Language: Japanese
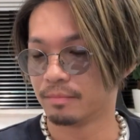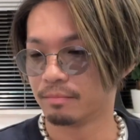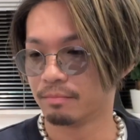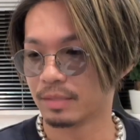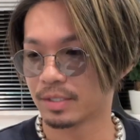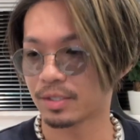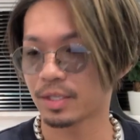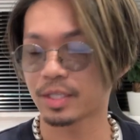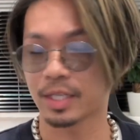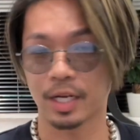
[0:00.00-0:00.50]

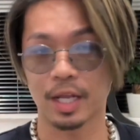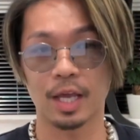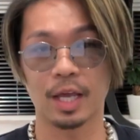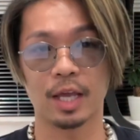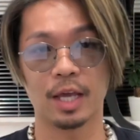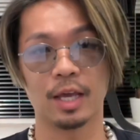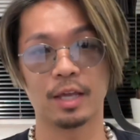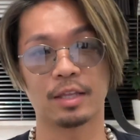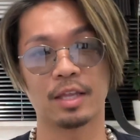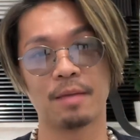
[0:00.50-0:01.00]
そうやってね、
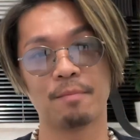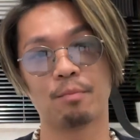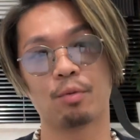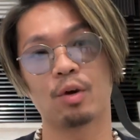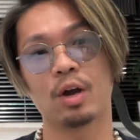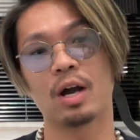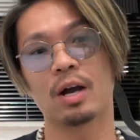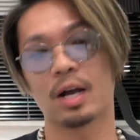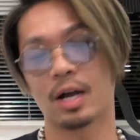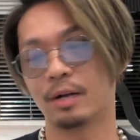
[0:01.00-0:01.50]
え店舗
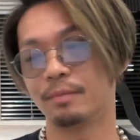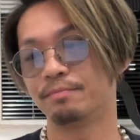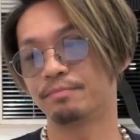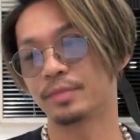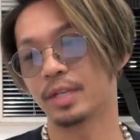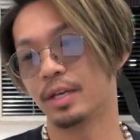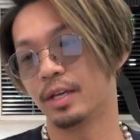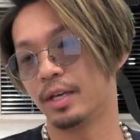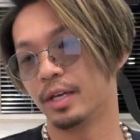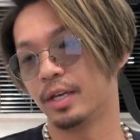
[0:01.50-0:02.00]
側が、
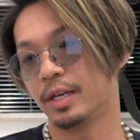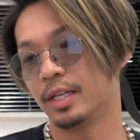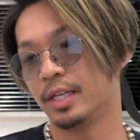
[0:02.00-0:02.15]
えー、